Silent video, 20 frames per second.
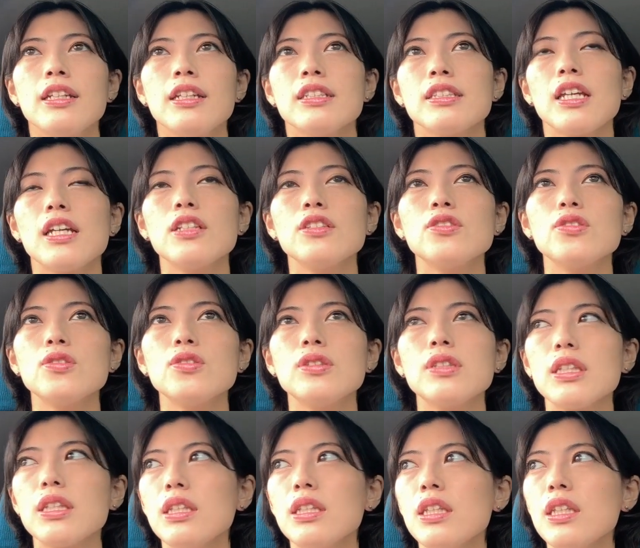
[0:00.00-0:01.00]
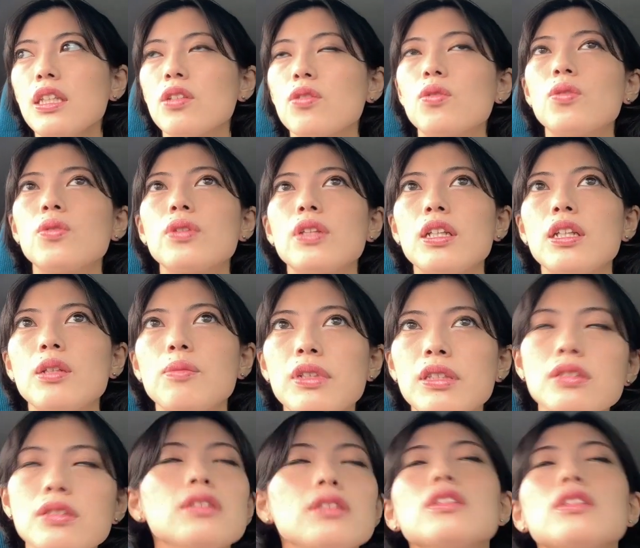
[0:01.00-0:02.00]
最終的にこうなりま
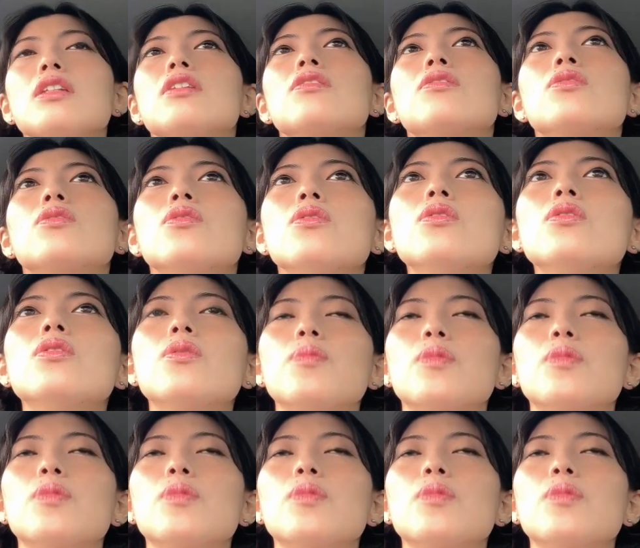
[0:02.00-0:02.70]
すっていうの